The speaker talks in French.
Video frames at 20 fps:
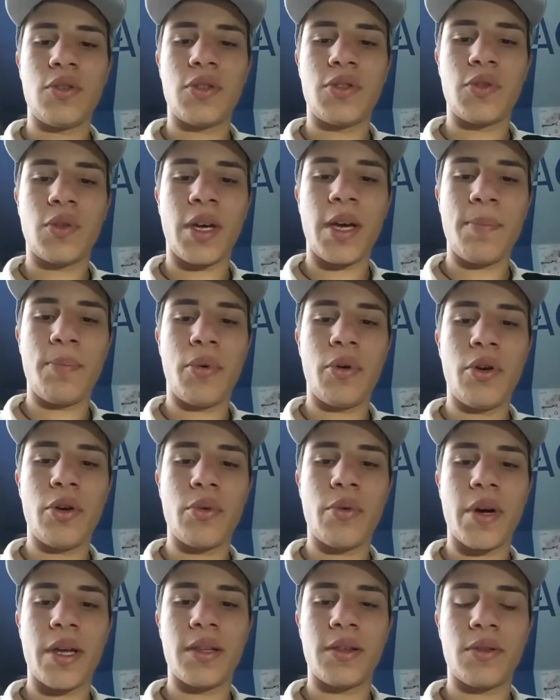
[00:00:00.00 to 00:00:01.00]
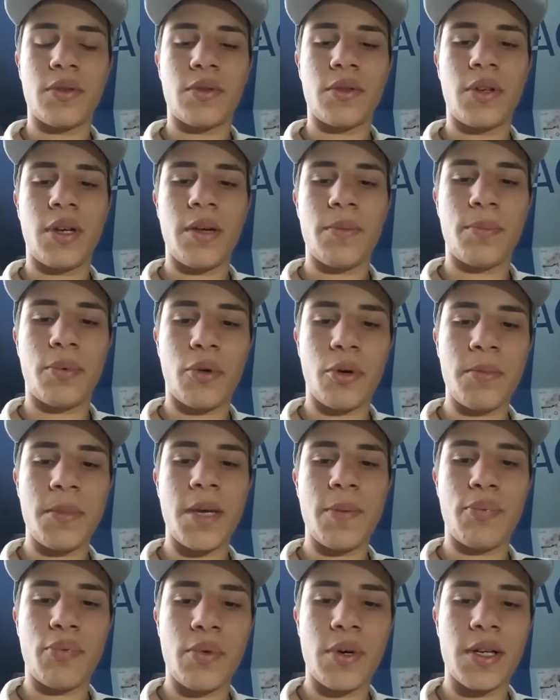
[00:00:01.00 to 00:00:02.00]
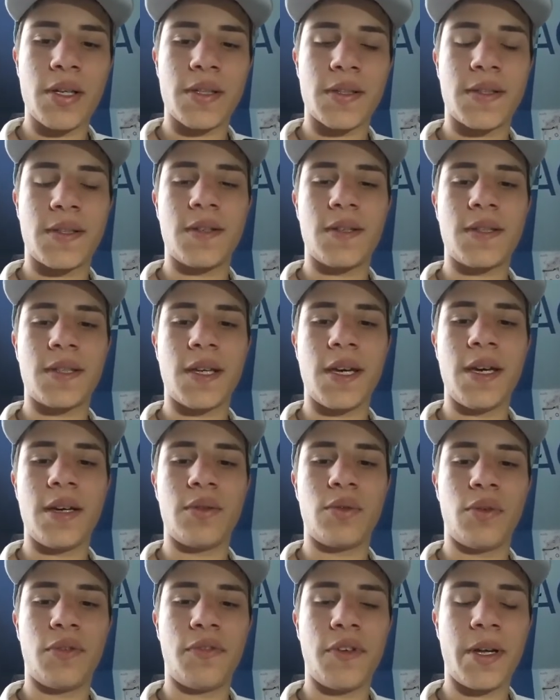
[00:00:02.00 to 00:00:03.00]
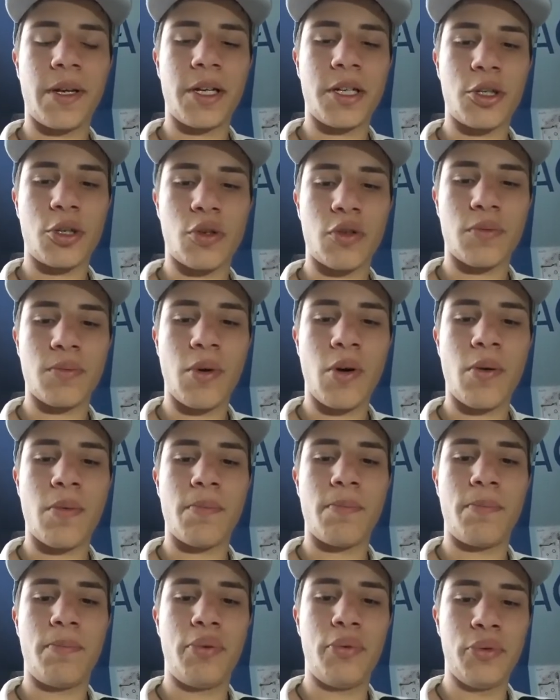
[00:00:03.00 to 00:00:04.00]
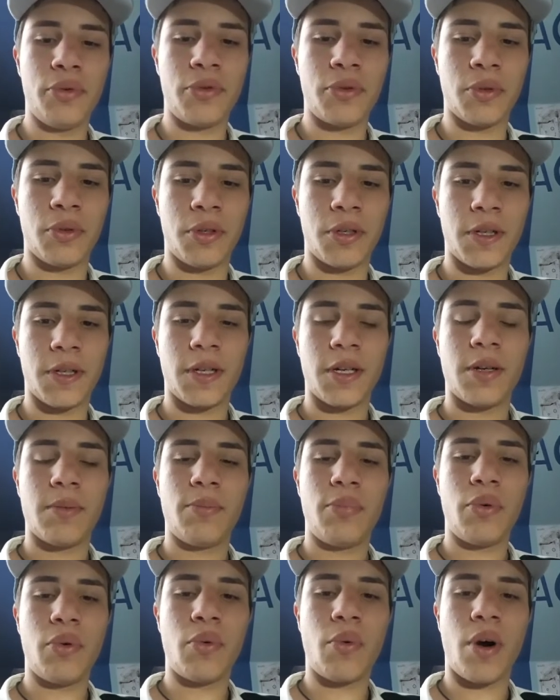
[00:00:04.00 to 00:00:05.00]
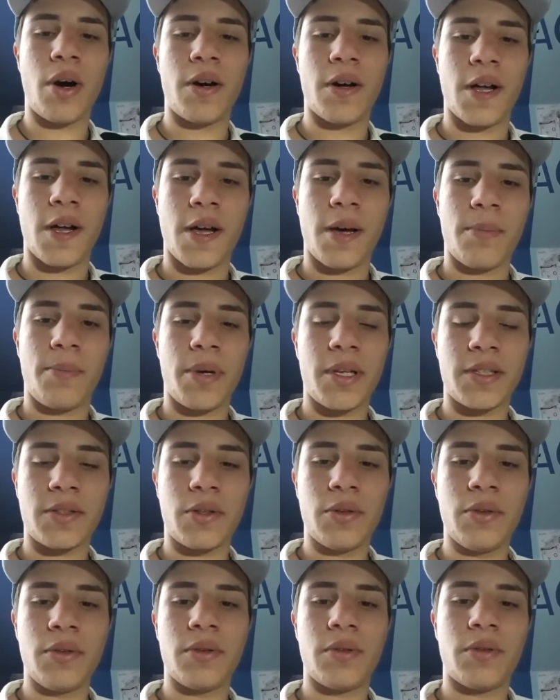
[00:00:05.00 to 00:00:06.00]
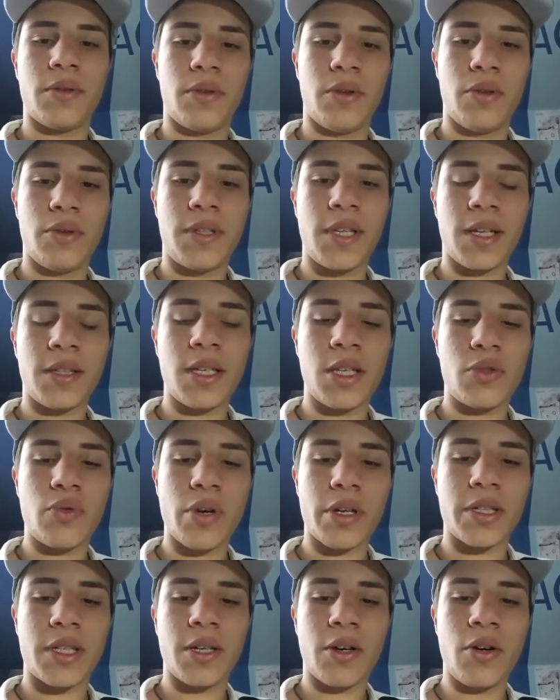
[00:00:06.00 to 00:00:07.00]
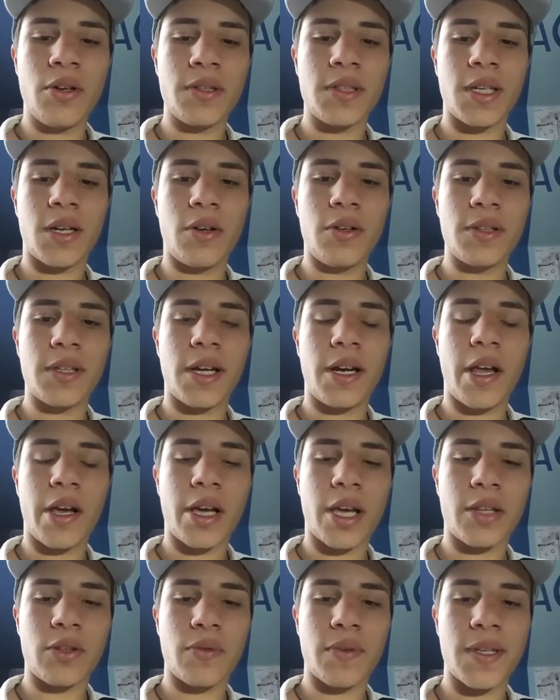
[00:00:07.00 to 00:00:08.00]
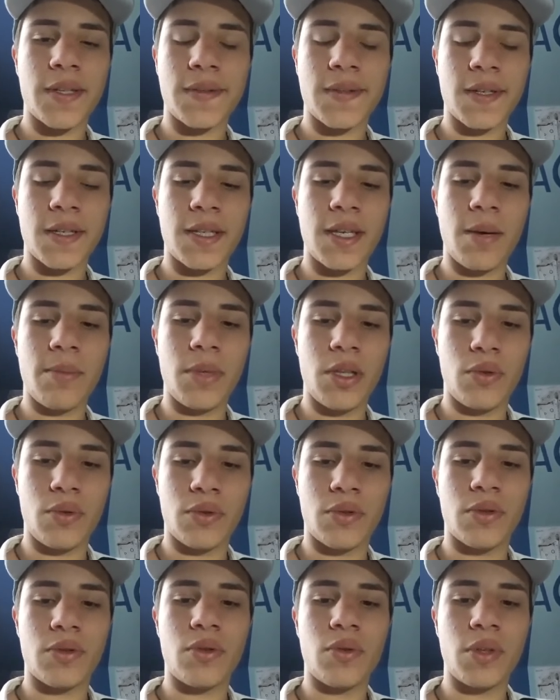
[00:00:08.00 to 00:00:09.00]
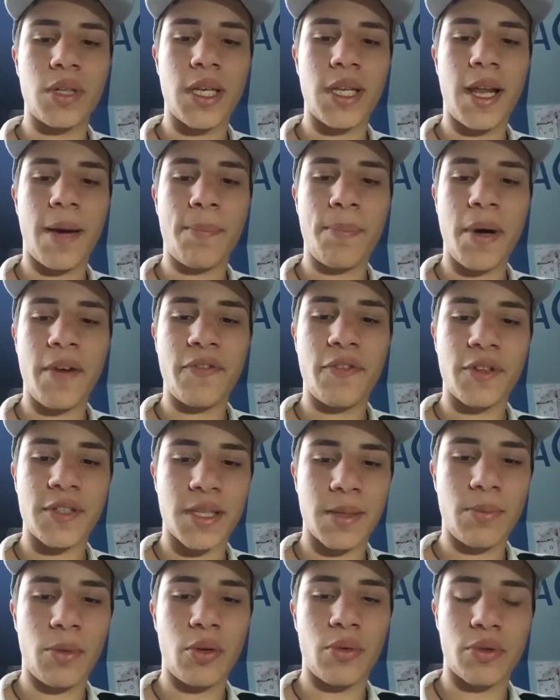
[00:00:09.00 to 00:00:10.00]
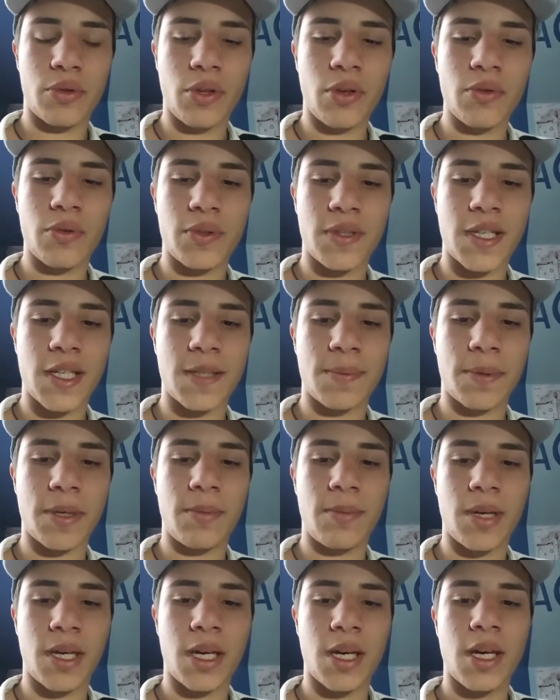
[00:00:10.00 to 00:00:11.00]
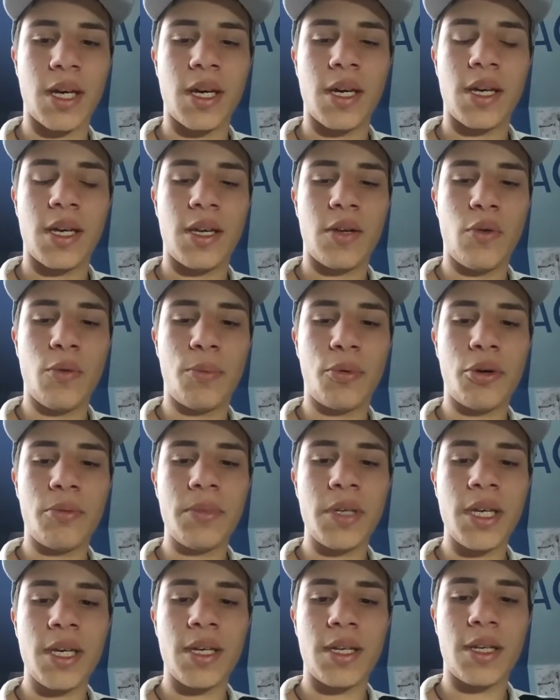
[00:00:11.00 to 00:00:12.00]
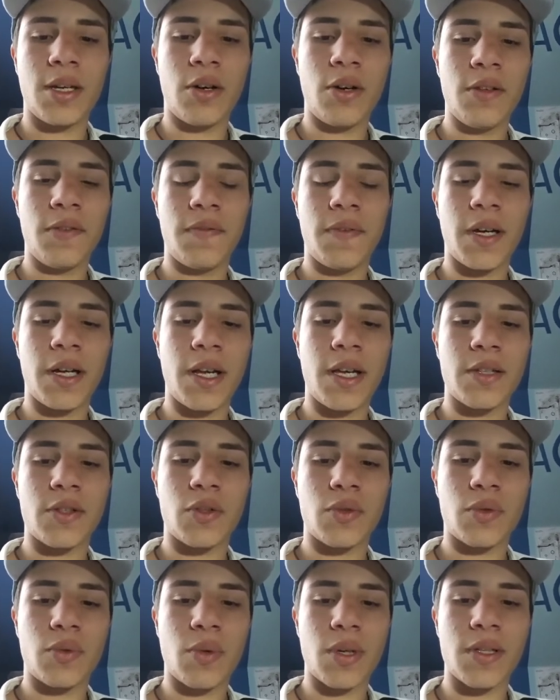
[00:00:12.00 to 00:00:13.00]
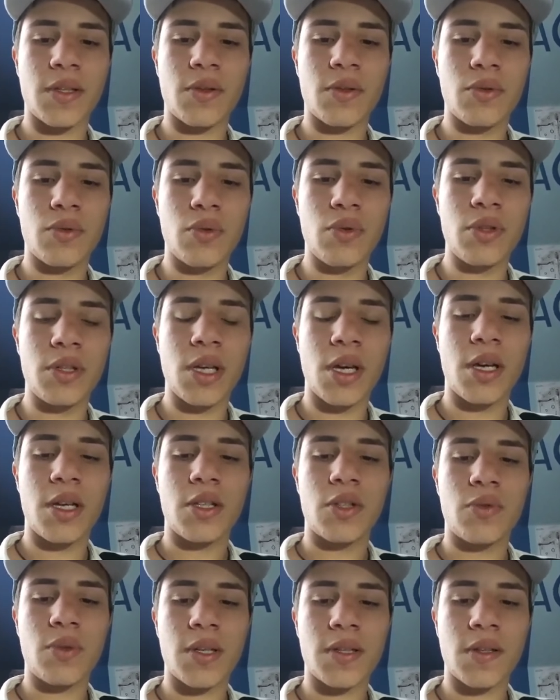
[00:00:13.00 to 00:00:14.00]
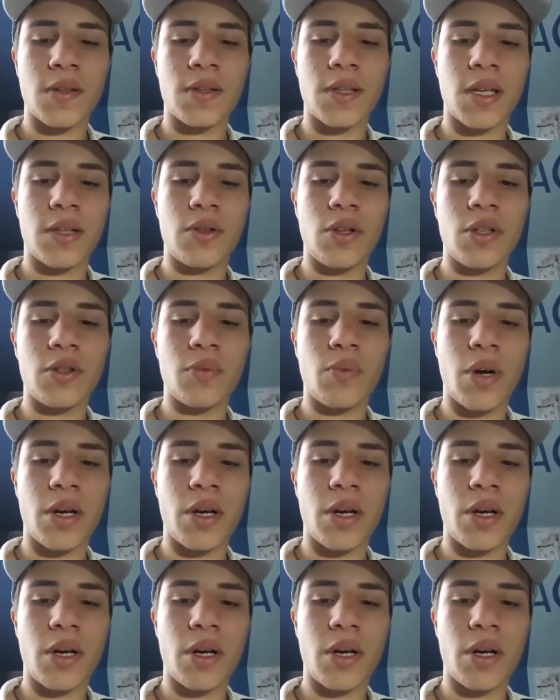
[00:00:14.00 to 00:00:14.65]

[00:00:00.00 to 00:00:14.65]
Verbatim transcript: je serais Paul Le donc le premier point, ce serait de faire les changements plus tôt. Pourquoi Parce que le dernier joueur qui rentre, il rentre à la 85e minute, donc il n'a pas forcément le temps de s'exprimer. Et le premier, il rentre vers la 72, 74,